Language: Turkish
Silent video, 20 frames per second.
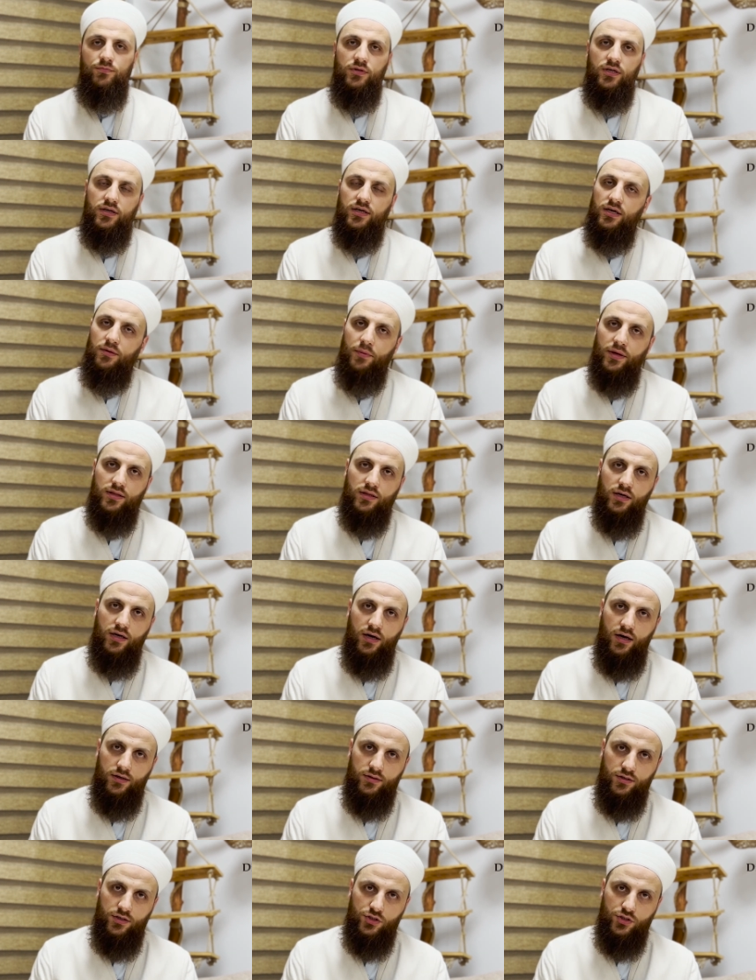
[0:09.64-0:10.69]
Şimdi
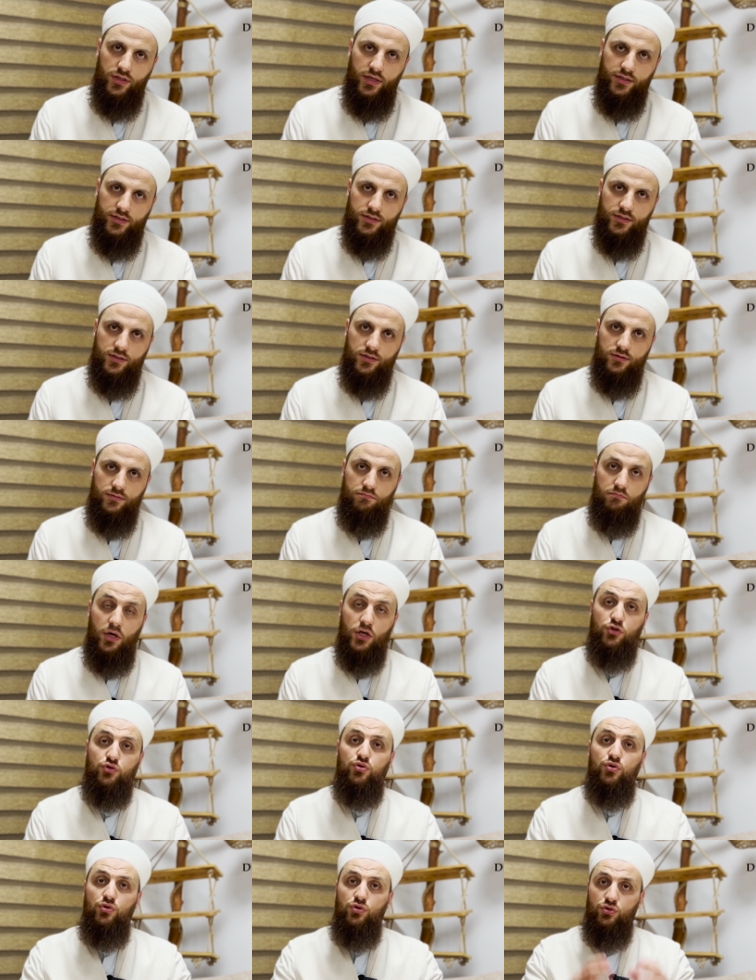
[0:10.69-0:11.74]
kıymetli kardeşler,
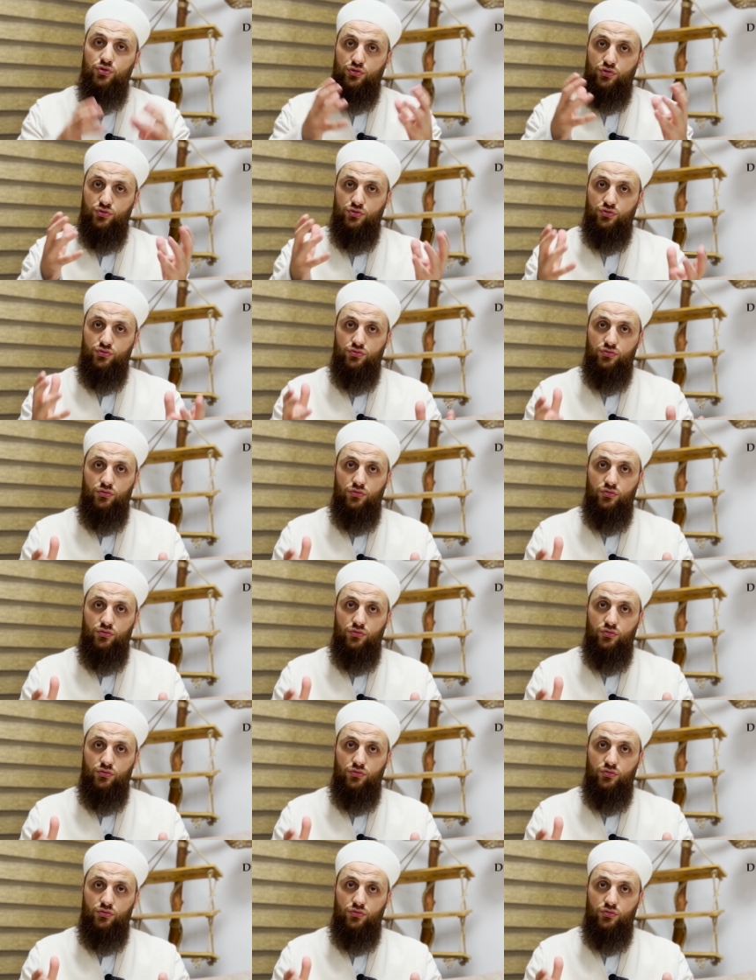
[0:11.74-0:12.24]
meşhur